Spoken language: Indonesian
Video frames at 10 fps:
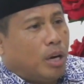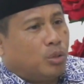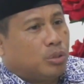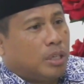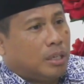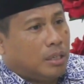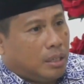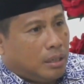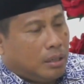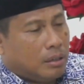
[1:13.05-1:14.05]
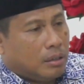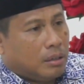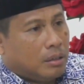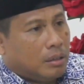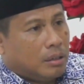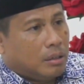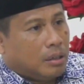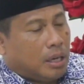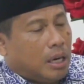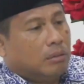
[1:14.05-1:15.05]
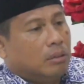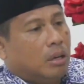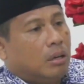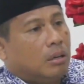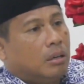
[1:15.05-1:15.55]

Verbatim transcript: bulan suci ini Allah